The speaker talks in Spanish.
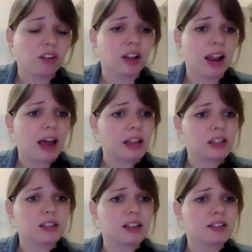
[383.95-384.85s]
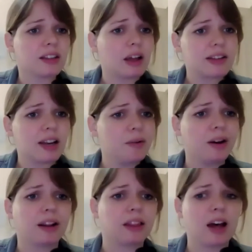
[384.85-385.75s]
O sea, la gente se, da esa
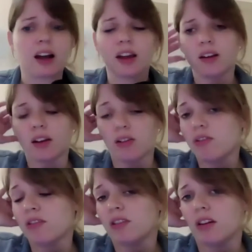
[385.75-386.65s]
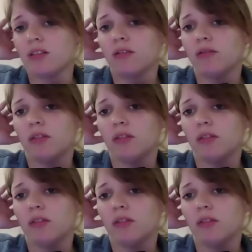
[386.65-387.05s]
libertad que, yo no entiendo.